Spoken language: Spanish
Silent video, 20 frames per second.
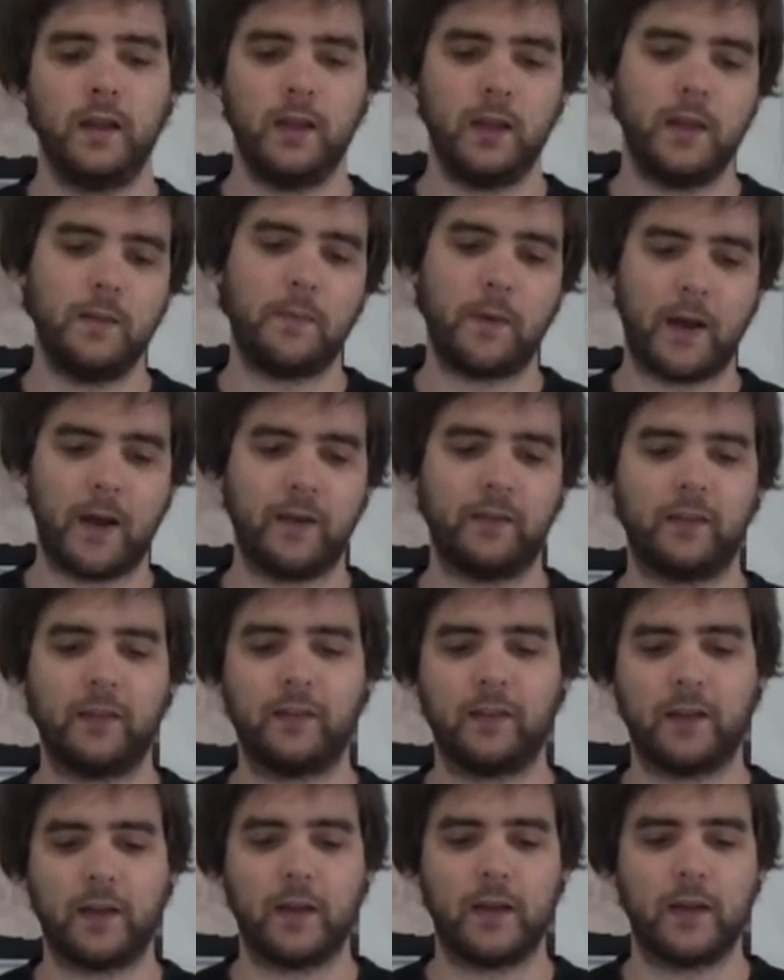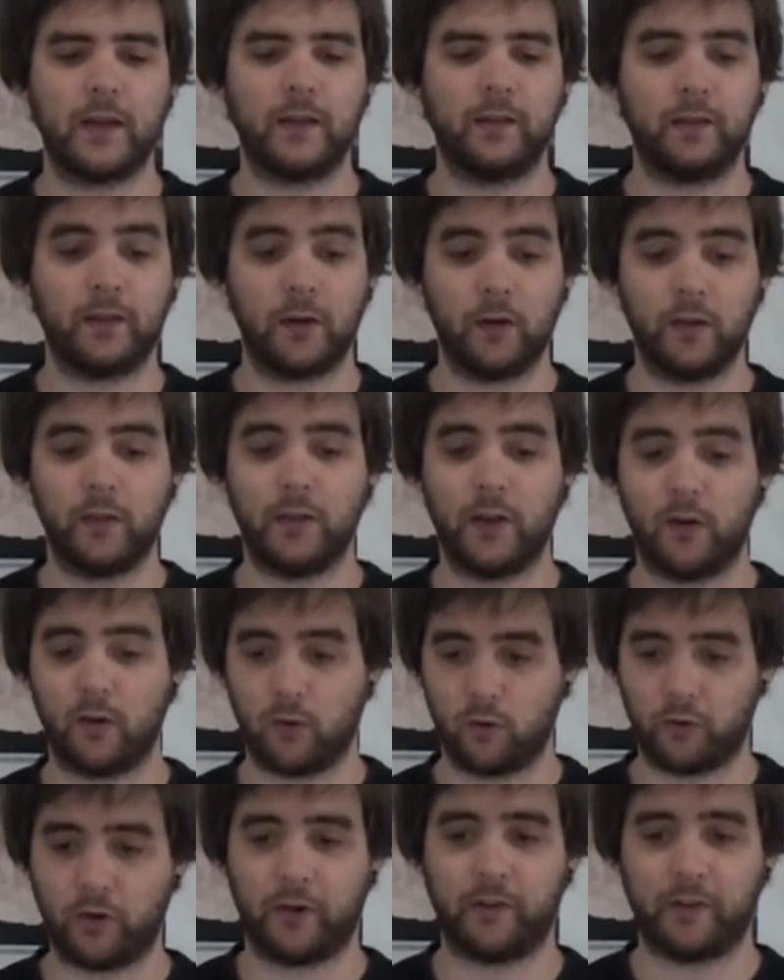Y para este sí que, sí que lo hicieron,
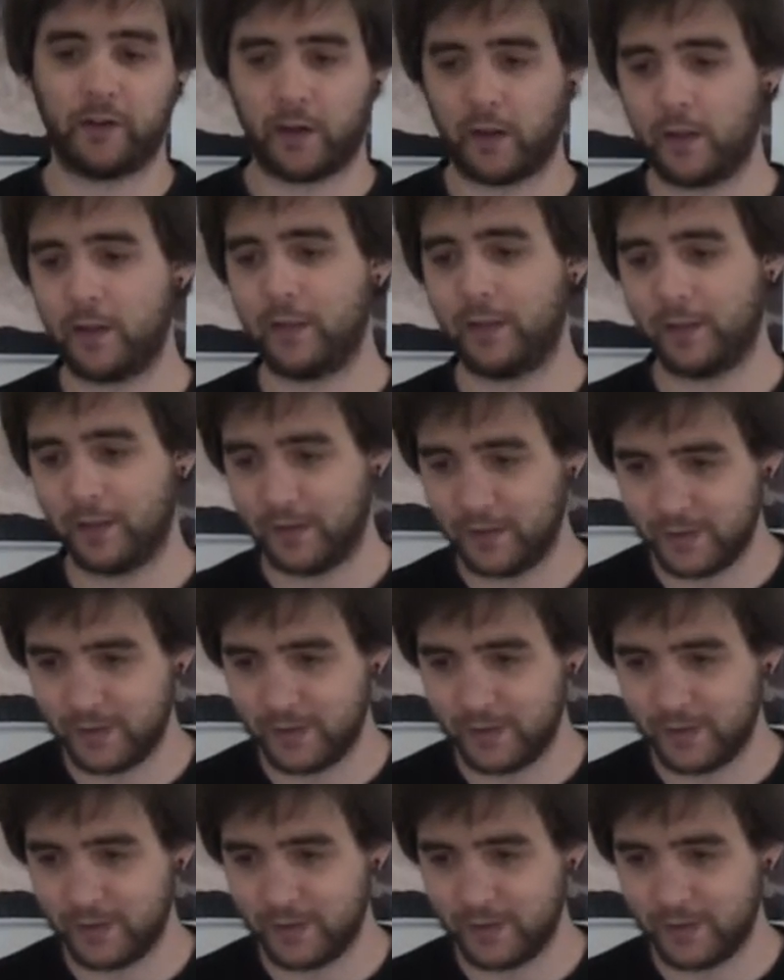cosa que se agradece,